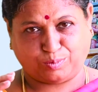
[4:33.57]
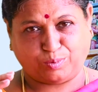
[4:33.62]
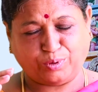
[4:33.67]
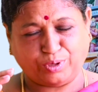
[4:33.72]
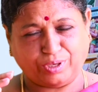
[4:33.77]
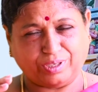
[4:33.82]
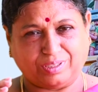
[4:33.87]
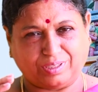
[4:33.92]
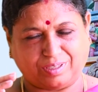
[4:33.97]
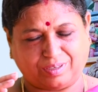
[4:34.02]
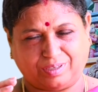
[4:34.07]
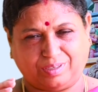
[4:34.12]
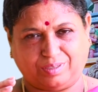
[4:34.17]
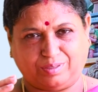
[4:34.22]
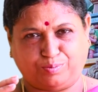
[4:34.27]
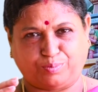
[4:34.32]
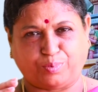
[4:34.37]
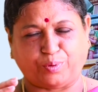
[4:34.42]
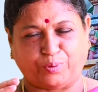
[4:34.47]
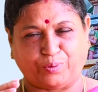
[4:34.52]
ஒரு
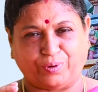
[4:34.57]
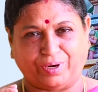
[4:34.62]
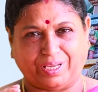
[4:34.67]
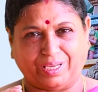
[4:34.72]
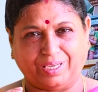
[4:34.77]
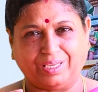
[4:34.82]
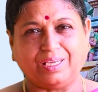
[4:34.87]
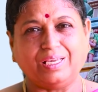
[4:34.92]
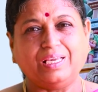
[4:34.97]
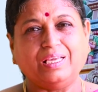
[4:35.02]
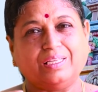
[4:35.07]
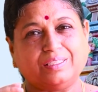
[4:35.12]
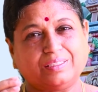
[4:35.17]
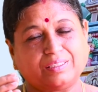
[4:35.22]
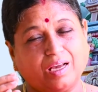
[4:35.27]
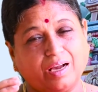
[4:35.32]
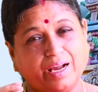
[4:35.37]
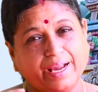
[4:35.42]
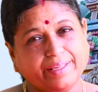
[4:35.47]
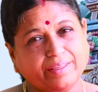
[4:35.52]
பொருளை
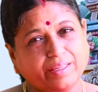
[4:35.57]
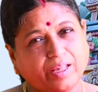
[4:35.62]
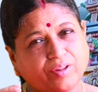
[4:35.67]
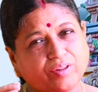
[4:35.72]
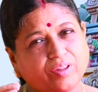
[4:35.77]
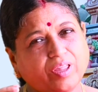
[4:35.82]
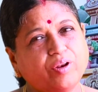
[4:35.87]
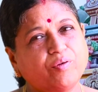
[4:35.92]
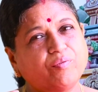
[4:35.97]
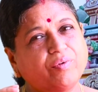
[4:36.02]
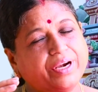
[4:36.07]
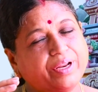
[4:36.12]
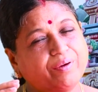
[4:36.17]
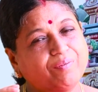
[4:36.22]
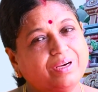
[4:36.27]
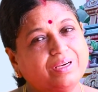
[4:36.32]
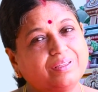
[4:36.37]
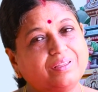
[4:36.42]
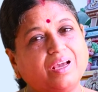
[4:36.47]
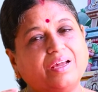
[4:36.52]
தாய் தந்தையர்
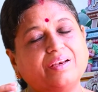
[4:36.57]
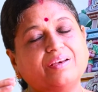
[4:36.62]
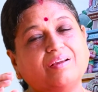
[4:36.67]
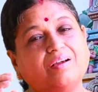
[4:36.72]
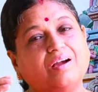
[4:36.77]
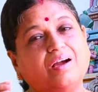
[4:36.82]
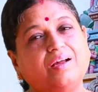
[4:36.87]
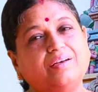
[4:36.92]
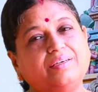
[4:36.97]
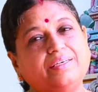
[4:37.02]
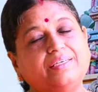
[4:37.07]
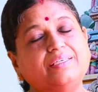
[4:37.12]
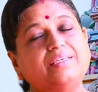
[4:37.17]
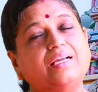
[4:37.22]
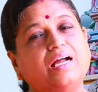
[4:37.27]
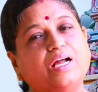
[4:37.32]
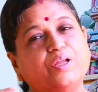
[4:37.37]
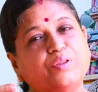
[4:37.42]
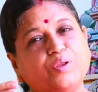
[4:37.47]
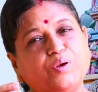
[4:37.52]
வடிவில்தான் காண்டு
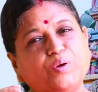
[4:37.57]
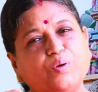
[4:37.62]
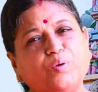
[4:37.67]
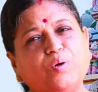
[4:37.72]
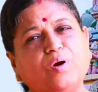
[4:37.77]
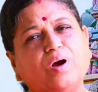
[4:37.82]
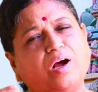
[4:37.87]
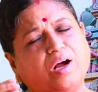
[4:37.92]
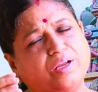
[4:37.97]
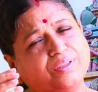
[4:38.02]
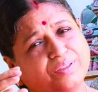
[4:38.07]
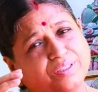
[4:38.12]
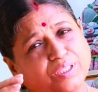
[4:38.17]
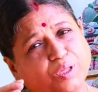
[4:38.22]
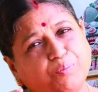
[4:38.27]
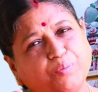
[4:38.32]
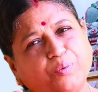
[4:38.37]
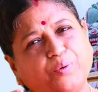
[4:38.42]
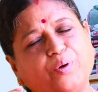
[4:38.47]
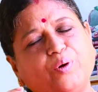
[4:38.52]
அதனோ அந்த
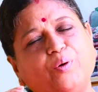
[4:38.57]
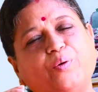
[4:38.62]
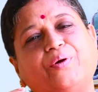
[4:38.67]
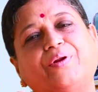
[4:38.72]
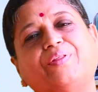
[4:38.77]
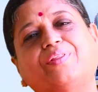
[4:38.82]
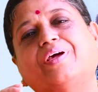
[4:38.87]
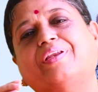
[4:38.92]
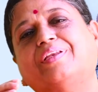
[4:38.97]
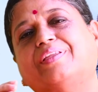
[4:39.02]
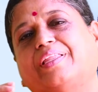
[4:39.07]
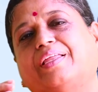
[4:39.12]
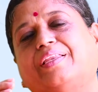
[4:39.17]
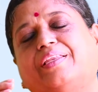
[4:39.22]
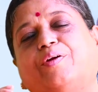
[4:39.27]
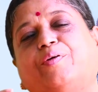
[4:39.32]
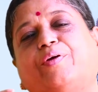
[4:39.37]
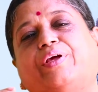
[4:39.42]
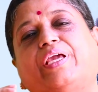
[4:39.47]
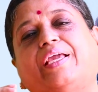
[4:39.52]
பொருளோடு தான்
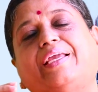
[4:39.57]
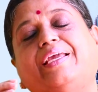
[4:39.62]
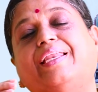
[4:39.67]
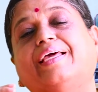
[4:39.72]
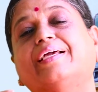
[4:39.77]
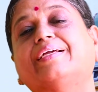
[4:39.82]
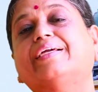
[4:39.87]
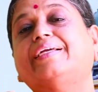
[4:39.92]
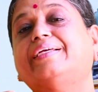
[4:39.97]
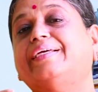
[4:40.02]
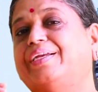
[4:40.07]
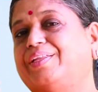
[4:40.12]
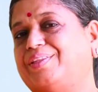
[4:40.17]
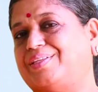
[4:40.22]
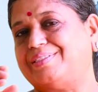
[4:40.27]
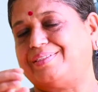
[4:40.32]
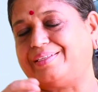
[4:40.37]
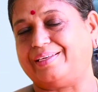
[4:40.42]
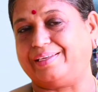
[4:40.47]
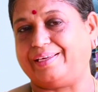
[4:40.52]
தன்னுடைய இலக்கை
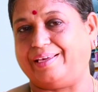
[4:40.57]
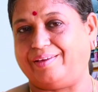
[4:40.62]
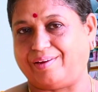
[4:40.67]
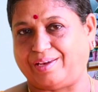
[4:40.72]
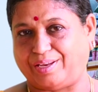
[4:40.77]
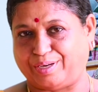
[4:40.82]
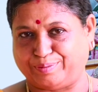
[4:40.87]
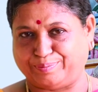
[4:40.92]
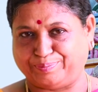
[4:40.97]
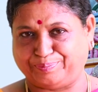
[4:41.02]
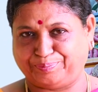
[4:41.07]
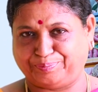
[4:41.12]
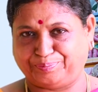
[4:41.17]
எடுத்து செல்கிறார்